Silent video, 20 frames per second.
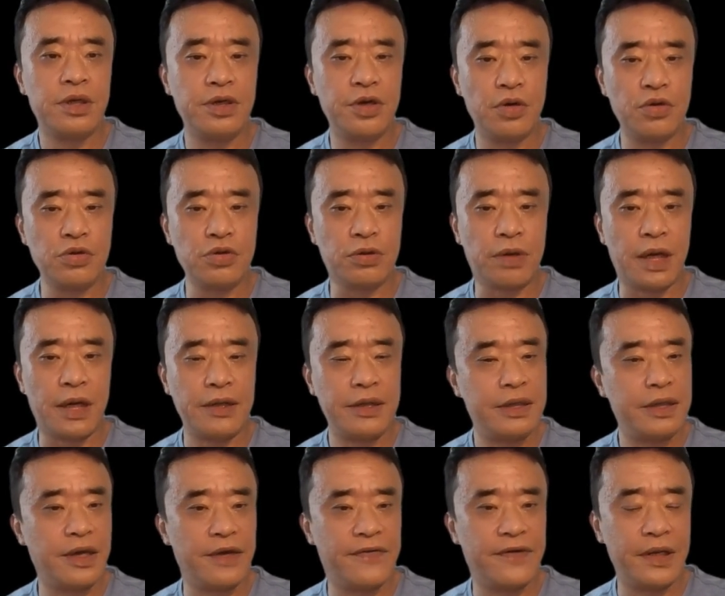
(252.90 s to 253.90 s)
游船
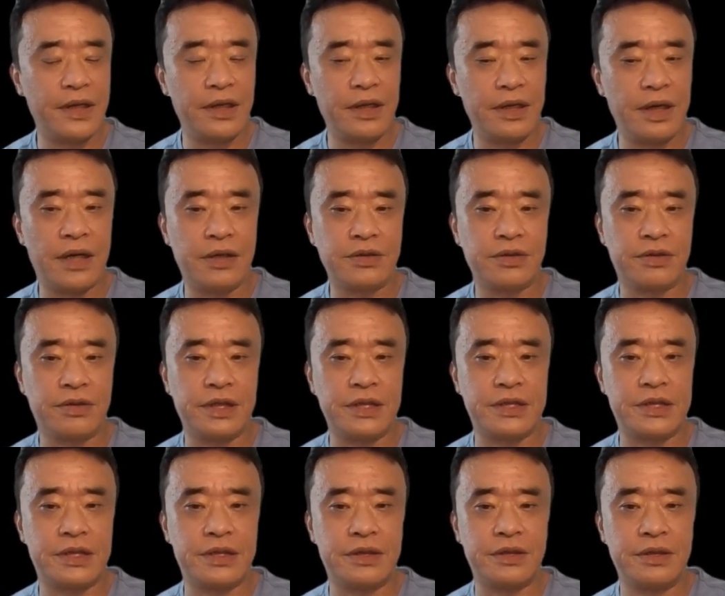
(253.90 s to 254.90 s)
也分两种类
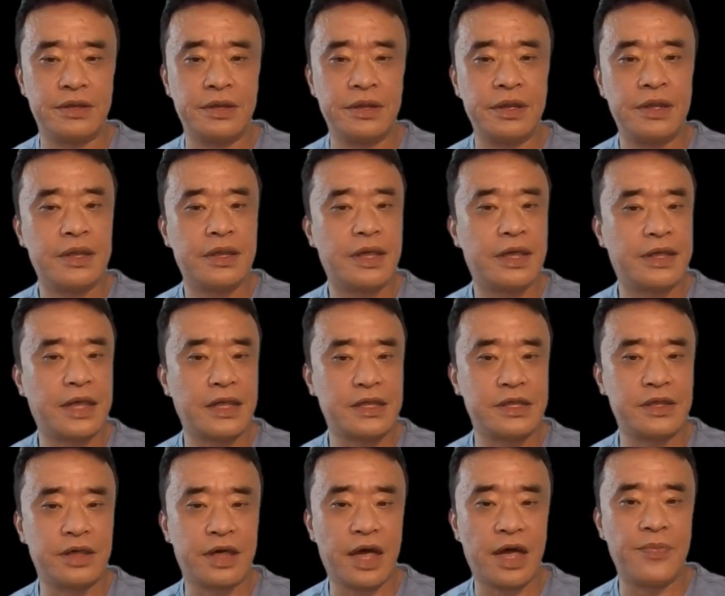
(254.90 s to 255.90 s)
型，大家
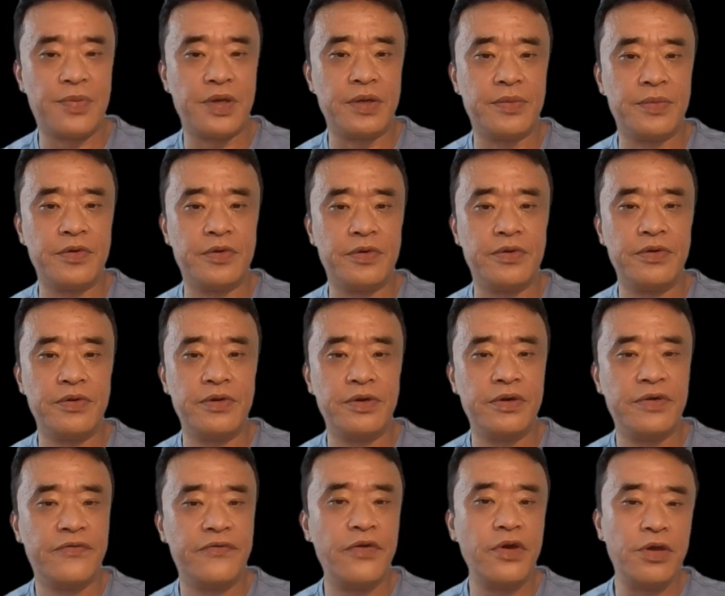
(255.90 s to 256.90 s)
请看屏幕，
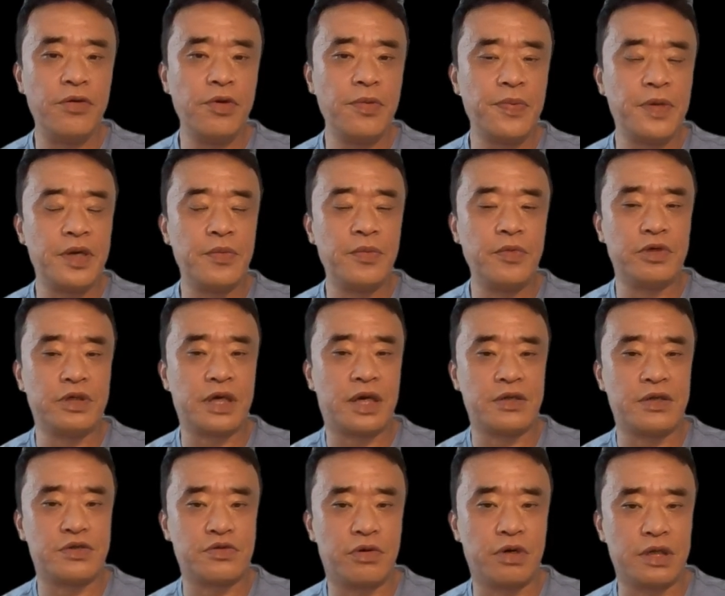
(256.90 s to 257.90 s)
位于屏幕
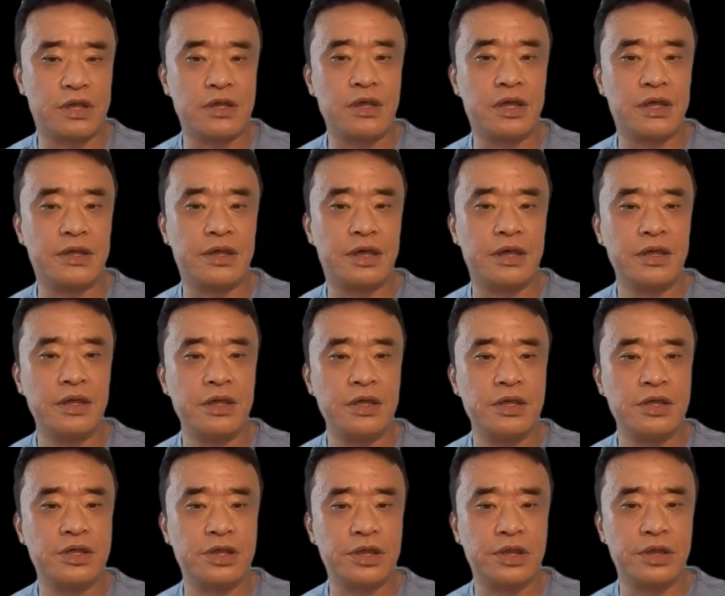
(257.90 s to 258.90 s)
上左侧的
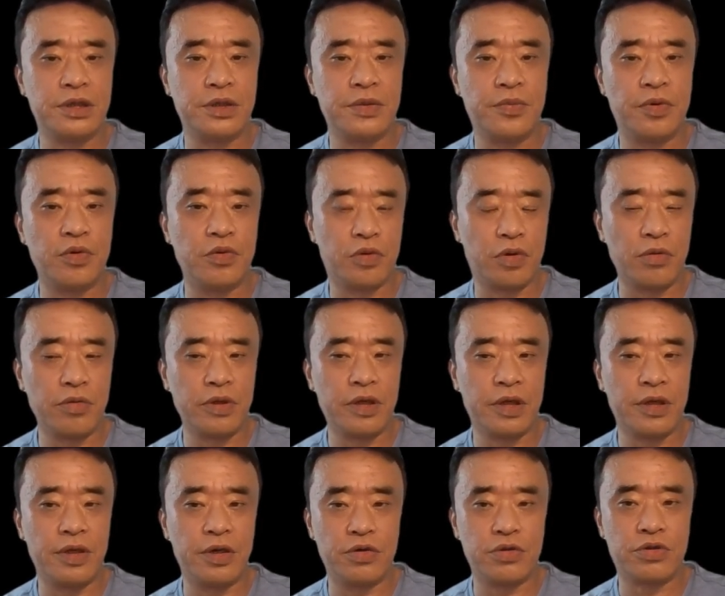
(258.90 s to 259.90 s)
是普通的
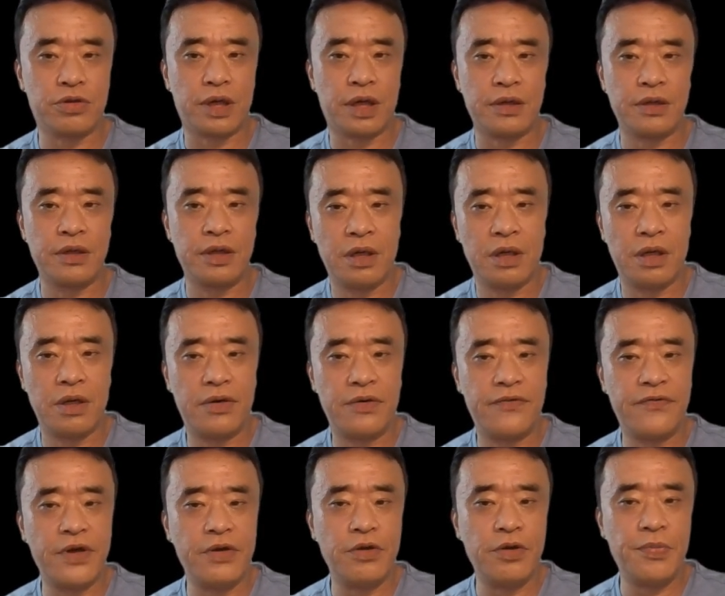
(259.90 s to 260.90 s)
游船，而
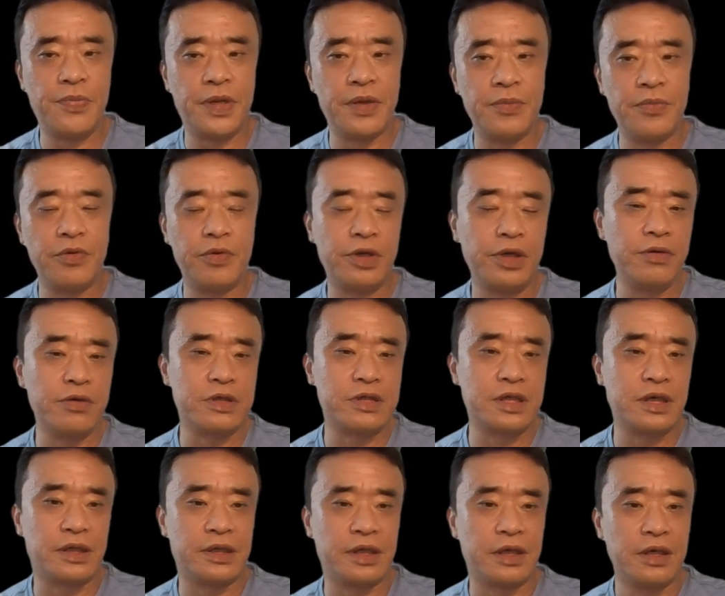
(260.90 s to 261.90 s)
位于屏幕右
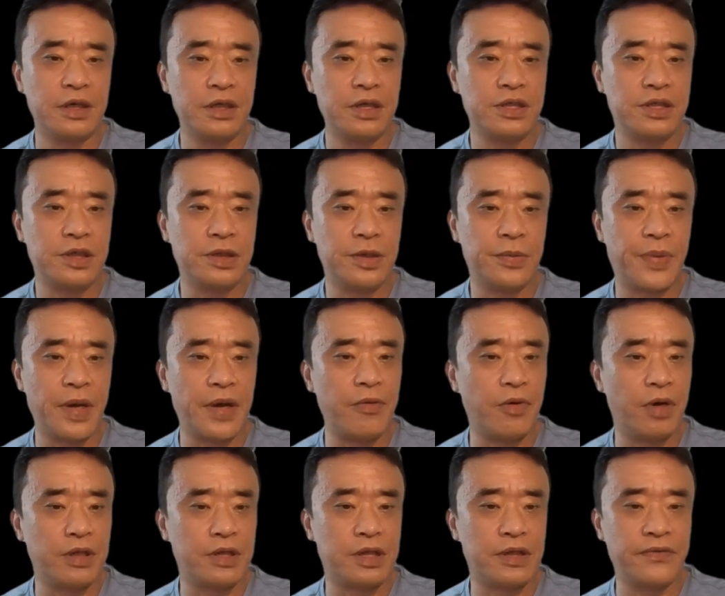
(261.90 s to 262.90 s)
侧的是被
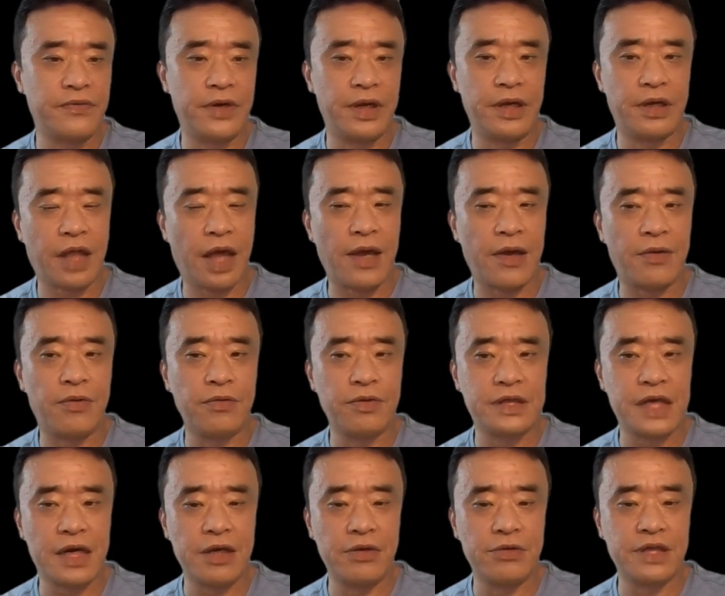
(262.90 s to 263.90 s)
我称为太空
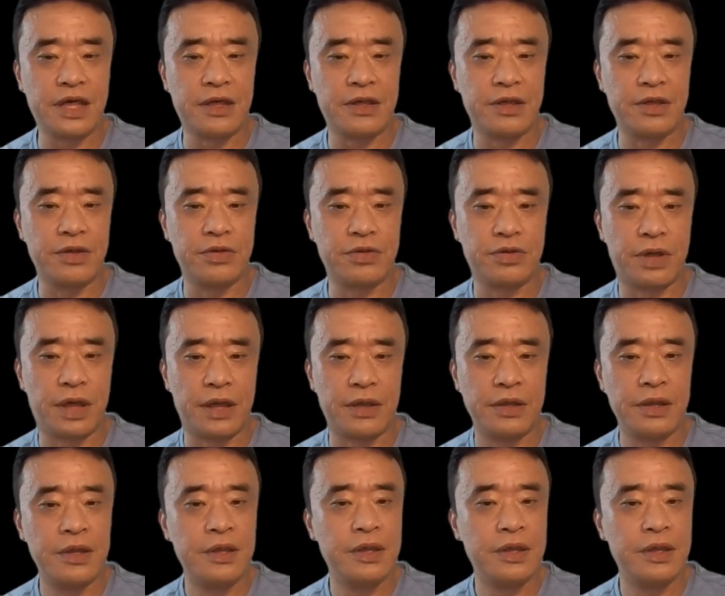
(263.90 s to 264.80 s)
加油站的游船。